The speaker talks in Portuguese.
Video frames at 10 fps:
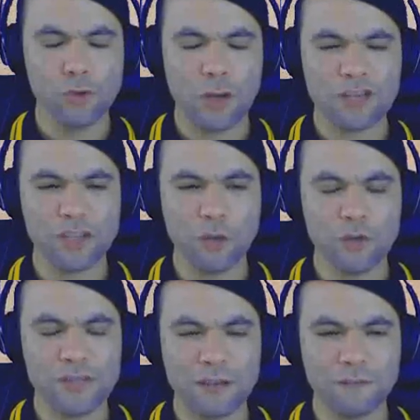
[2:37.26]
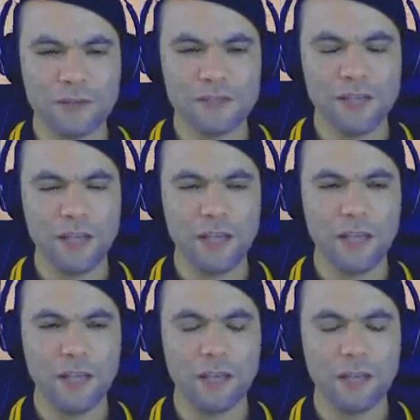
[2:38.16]
Ô, Kratos, o senhor acha que consegue
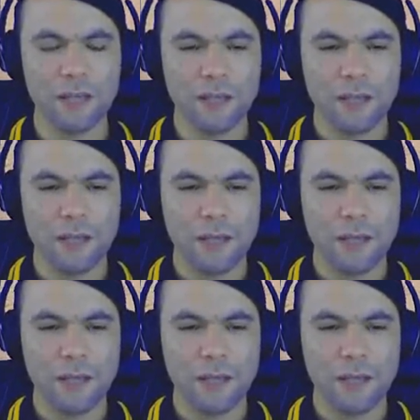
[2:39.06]
fazer